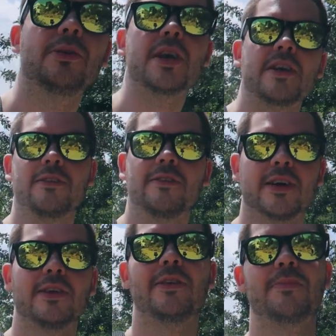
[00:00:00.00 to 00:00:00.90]
И как я
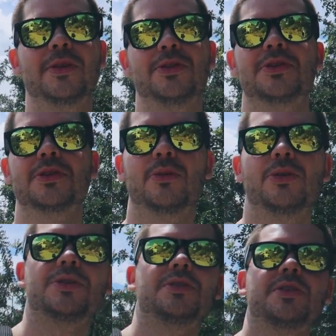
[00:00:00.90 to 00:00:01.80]
говорил, вам придется
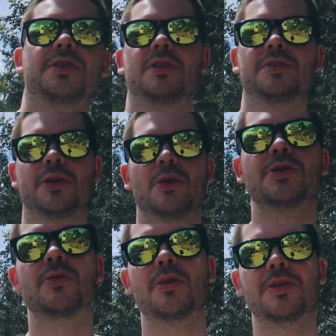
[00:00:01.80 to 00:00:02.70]
очень
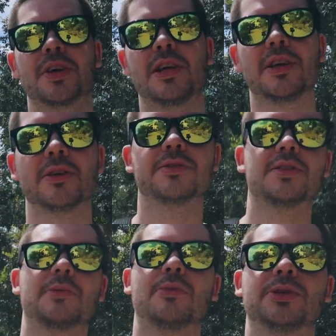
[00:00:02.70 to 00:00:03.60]
серьезно его контролировать
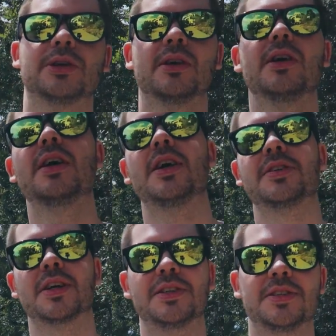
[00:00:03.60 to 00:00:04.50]
за работой,
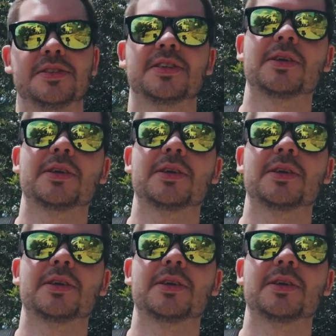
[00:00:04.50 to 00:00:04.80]
если хотите